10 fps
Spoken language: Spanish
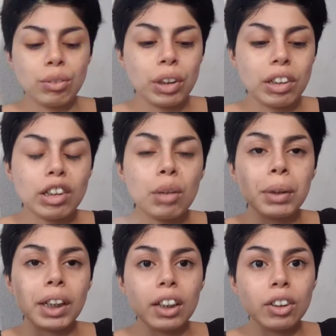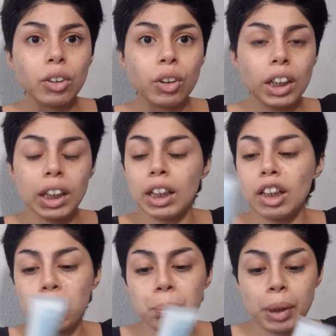sí voy a estar aplicando
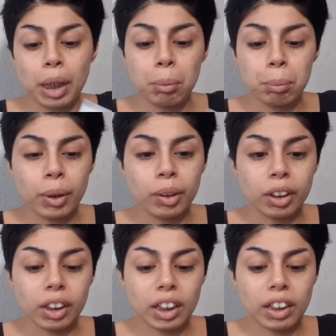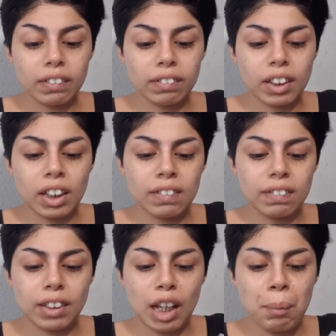el primer que es
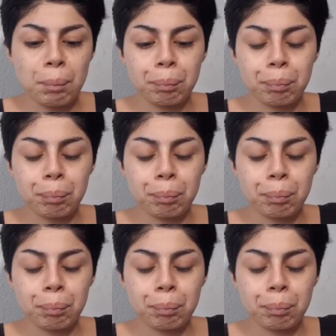este.